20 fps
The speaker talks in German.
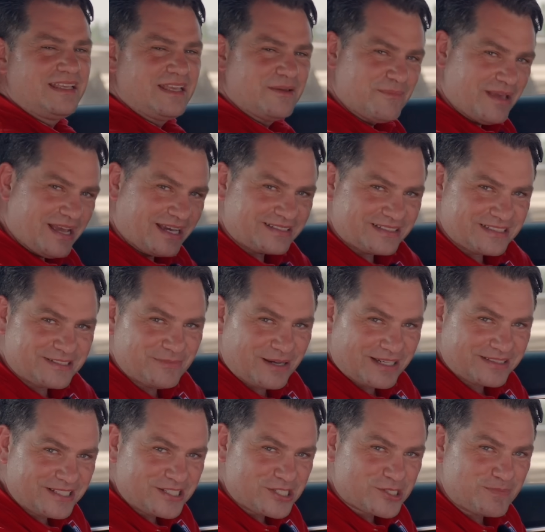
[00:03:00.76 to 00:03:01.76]
Ihr merkt, ich
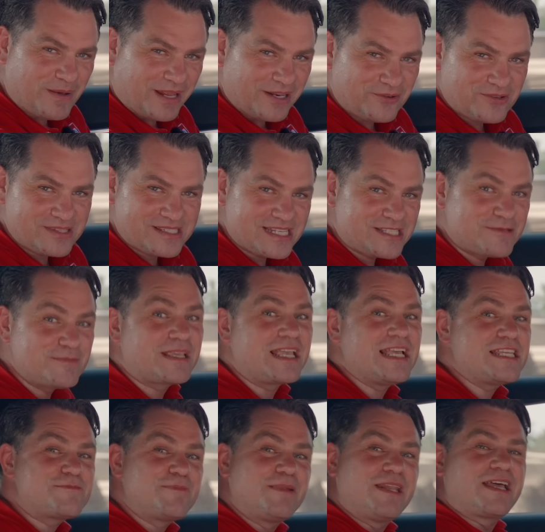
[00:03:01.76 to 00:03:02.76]
mache das spannend und setze mich
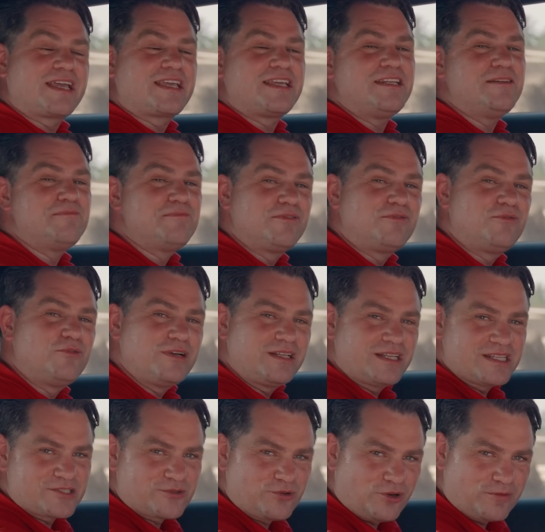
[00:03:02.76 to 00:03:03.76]
erstmal nach hinten, bevor ihr
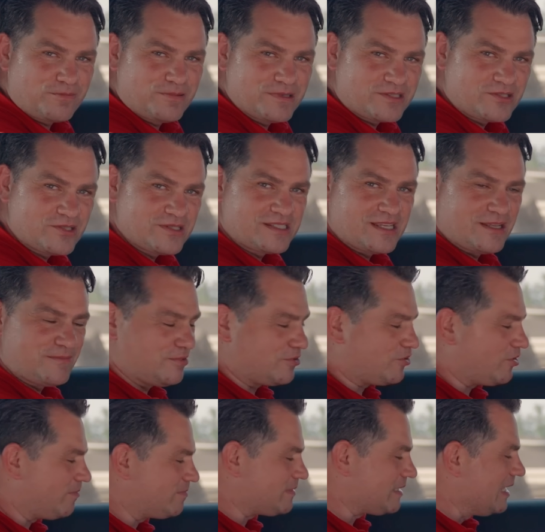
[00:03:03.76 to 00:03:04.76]
das Cockpit zu sehen
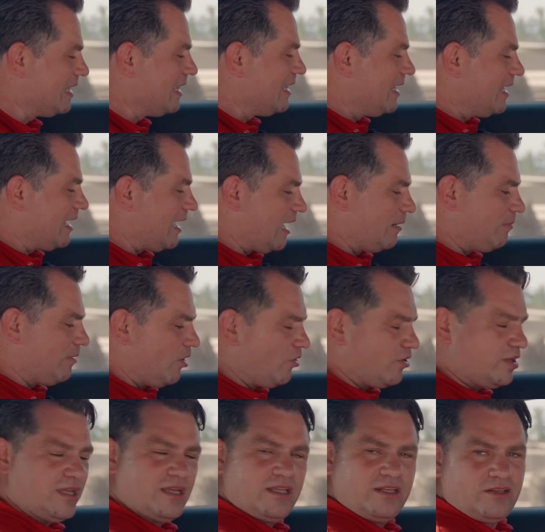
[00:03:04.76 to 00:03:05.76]
bekommt. Aber
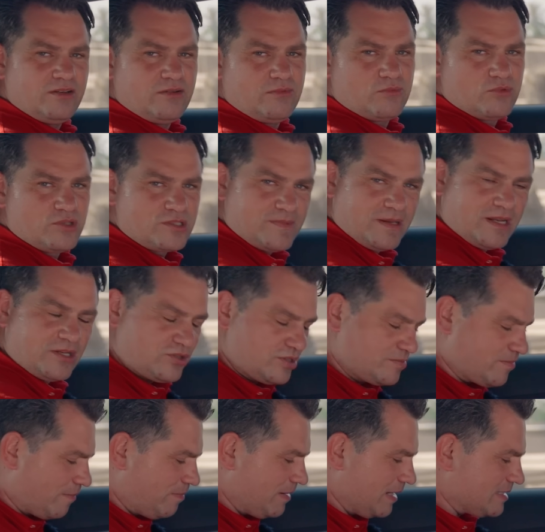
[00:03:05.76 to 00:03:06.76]
auch hier hinten muss man
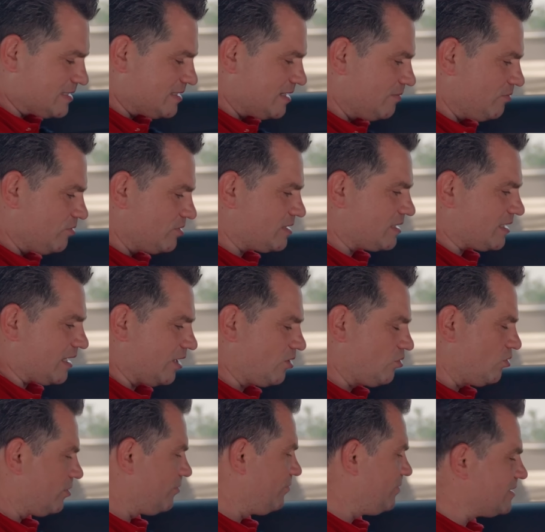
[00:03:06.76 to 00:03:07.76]
natürlich mal Platz nehmen und sich
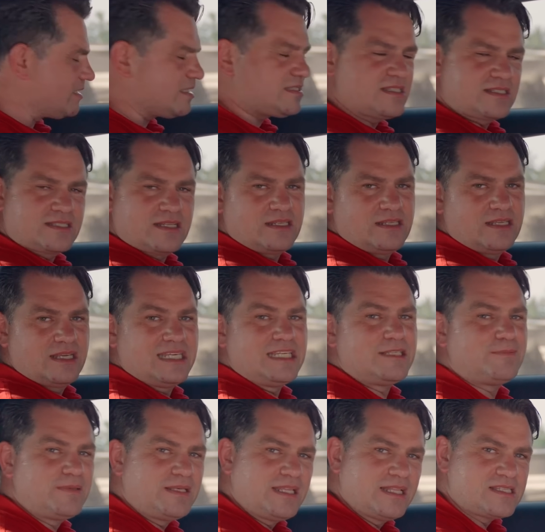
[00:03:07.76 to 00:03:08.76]
angucken, wie sitze ich denn hier.
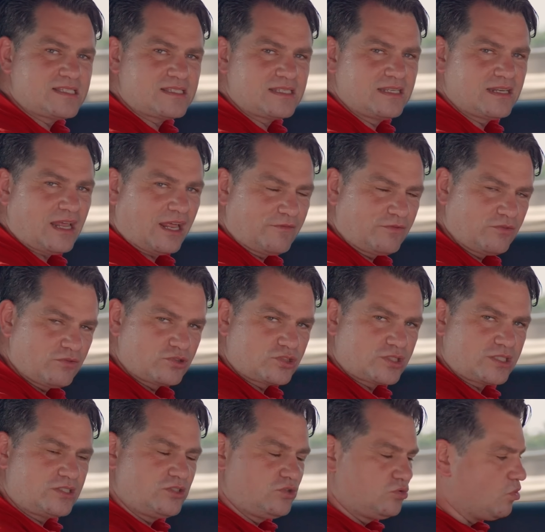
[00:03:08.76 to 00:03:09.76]
Ich bin jetzt in
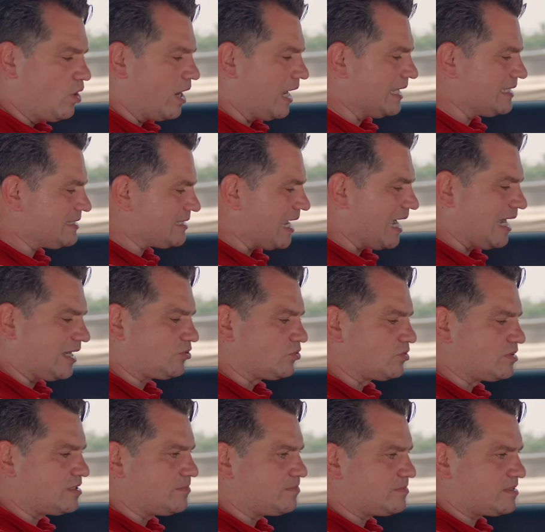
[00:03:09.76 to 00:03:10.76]
Anführungsstrichen nur
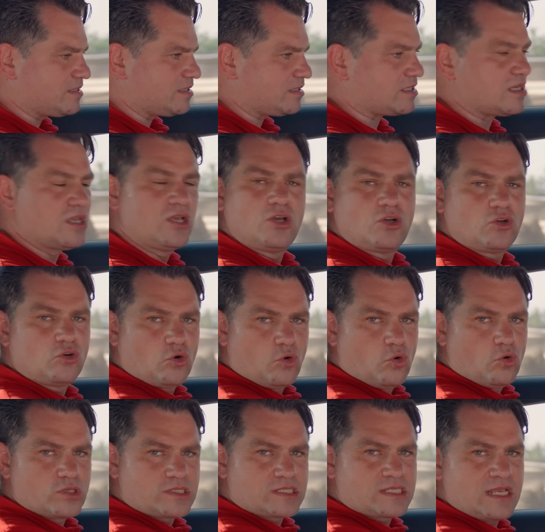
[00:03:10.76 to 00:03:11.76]
1,78
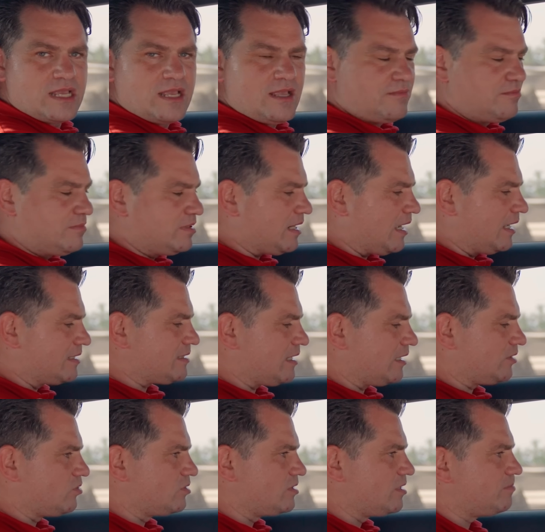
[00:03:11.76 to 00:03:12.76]
groß. Mit
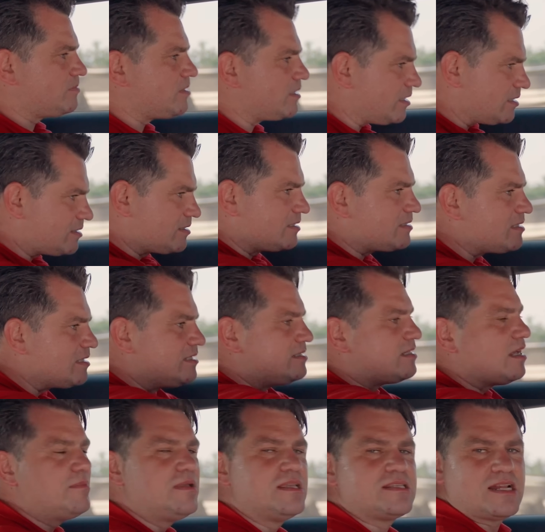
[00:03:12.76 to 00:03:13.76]
1,78, ich sitze
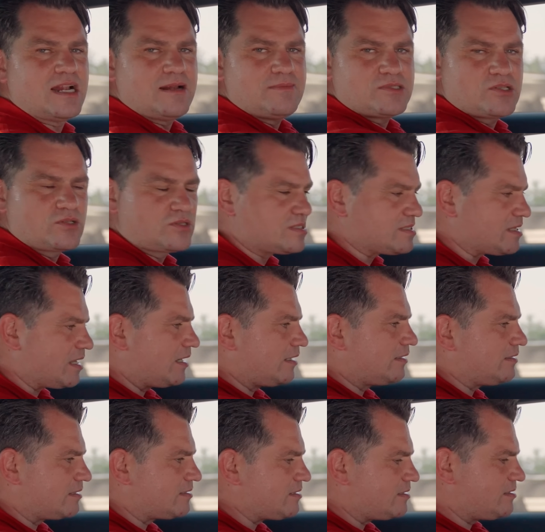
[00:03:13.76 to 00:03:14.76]
hinter mir selbst
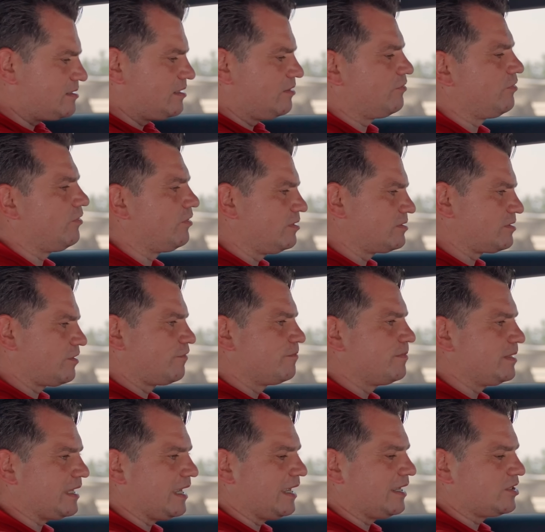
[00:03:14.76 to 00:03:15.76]
sozusagen, der Sitz hier vorne ist auf
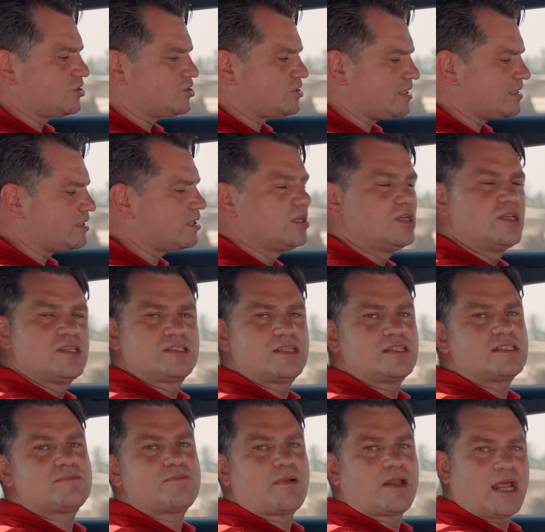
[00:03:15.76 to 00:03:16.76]
mich eingestellt,
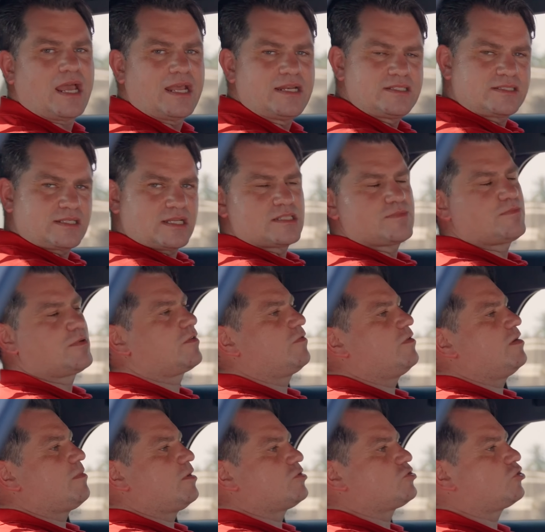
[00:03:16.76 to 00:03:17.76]
sitzt man eigentlich ganz
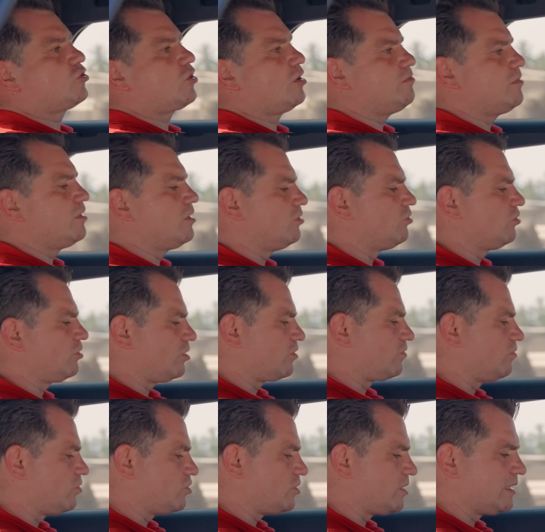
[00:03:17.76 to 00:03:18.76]
bequem. Also ich könnte mir hier durchaus
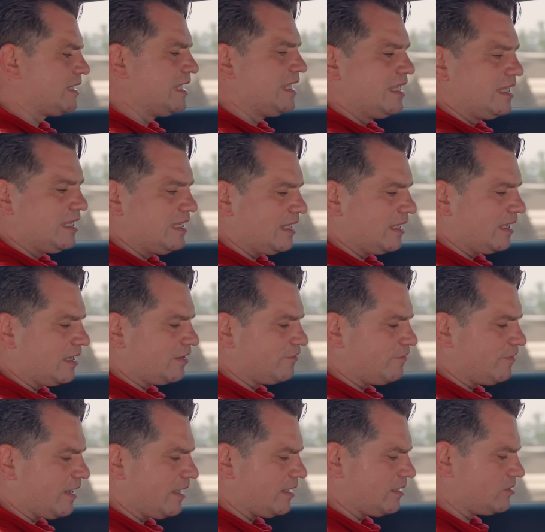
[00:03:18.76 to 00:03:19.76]
vorstellen, längere
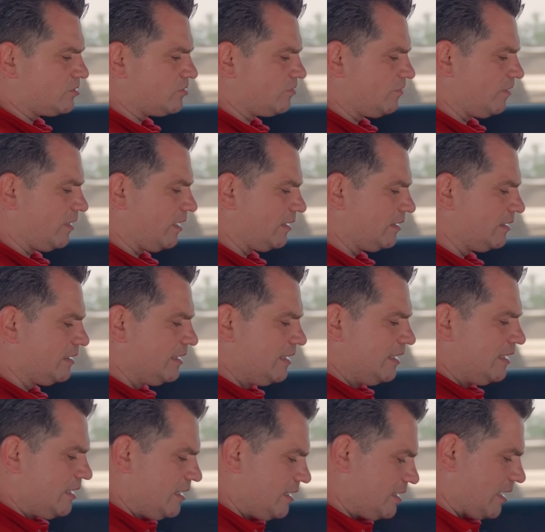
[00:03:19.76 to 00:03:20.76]
Fahrten zu fahren.
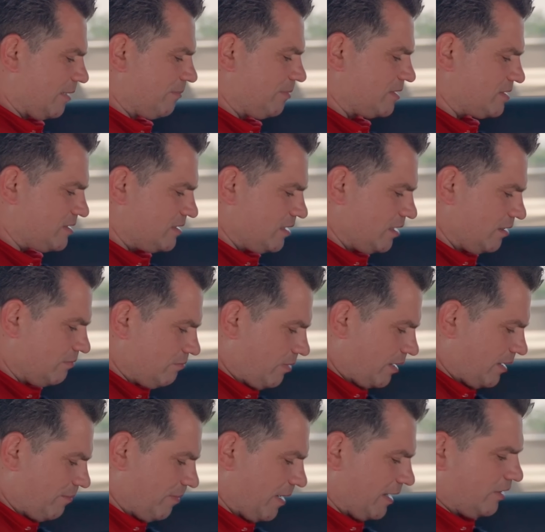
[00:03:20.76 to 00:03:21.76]
Ich habe jetzt hier
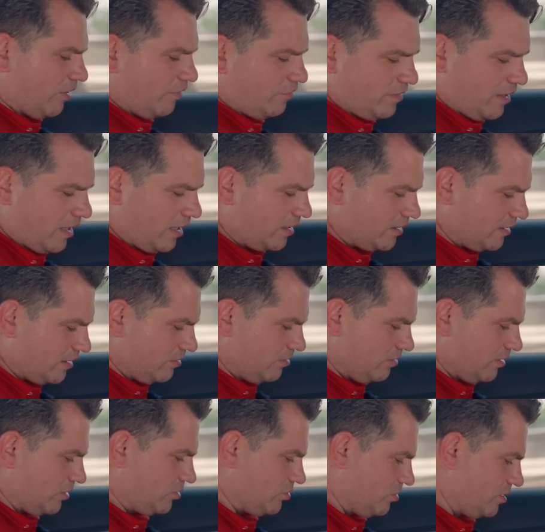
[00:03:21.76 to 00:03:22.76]
bei der Beinauflage
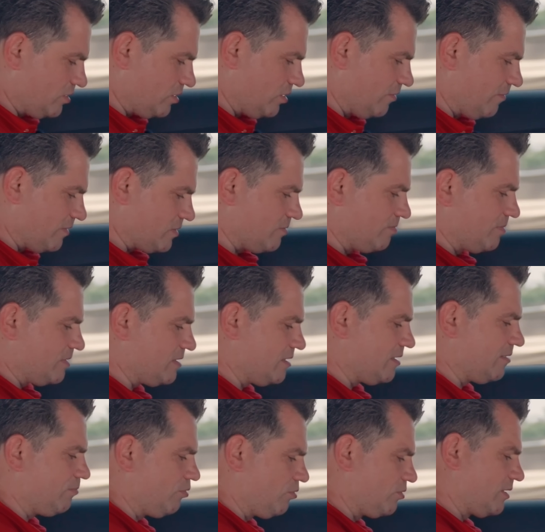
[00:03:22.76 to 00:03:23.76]
natürlich irgendwann so ein bisschen
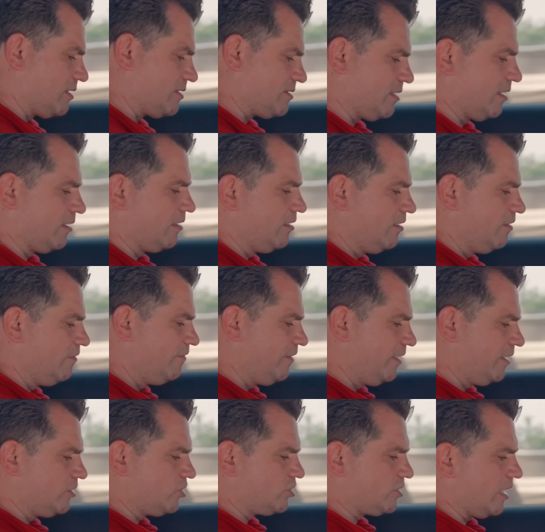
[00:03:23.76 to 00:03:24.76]
den Punkt, dass der
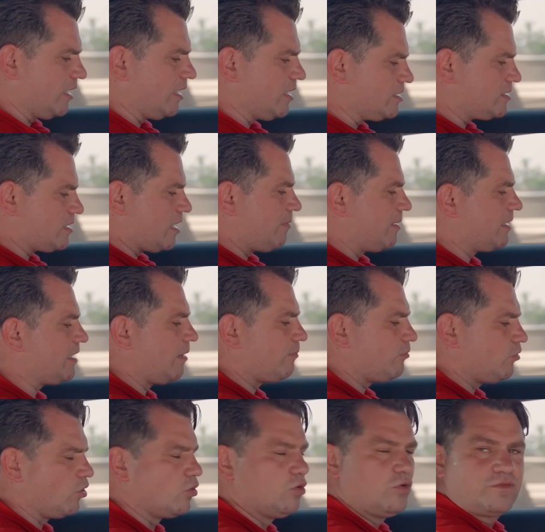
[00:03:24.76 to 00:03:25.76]
Winkel steiler ist, aber ich
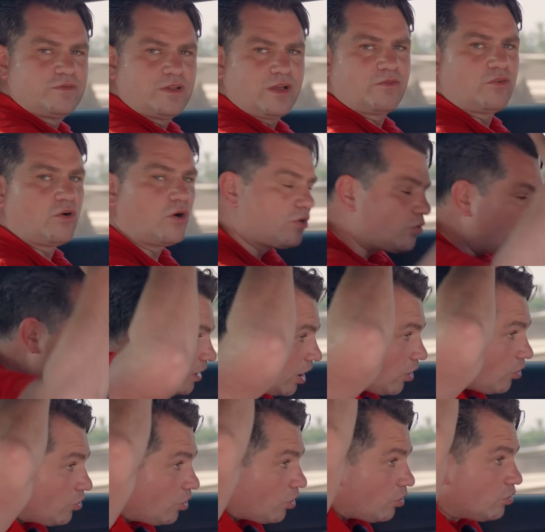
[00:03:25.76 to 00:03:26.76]
habe noch Luft nach vorne und
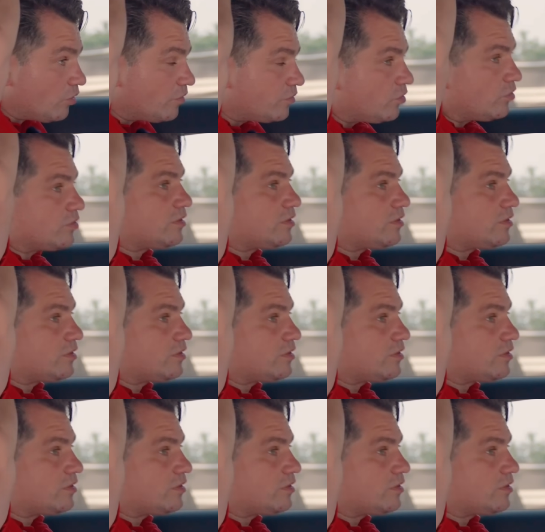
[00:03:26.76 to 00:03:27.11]
auch noch Luft